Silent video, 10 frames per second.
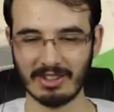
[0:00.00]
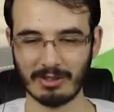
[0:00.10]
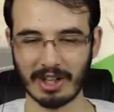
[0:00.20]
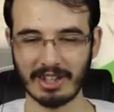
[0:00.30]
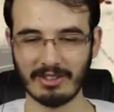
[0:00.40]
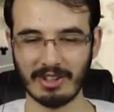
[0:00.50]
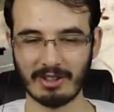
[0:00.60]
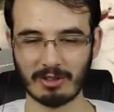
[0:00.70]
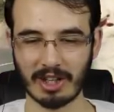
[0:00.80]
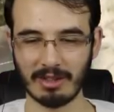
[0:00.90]
Dur burayı
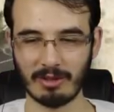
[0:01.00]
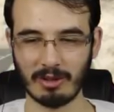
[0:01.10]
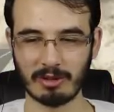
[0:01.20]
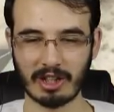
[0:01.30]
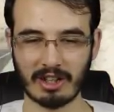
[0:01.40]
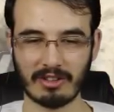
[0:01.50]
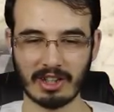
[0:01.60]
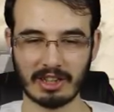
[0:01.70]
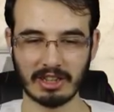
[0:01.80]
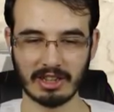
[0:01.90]
böyle vuralım. Öbür tarafa
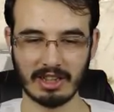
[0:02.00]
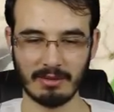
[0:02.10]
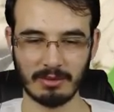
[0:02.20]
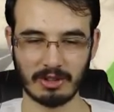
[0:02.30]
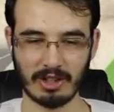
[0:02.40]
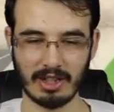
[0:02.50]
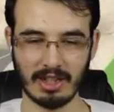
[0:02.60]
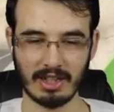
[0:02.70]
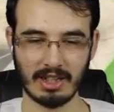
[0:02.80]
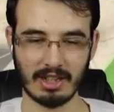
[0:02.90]
da ateş edelim.
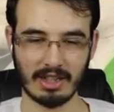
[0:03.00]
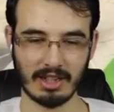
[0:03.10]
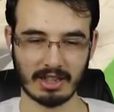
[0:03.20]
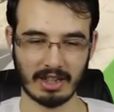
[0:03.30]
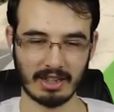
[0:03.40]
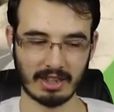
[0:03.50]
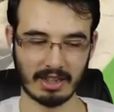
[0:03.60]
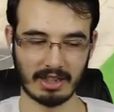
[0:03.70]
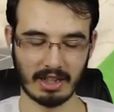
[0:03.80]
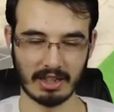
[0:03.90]
Şöyle. Gel
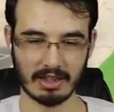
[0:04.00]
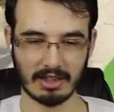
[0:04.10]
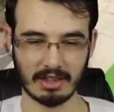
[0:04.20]
gel gel.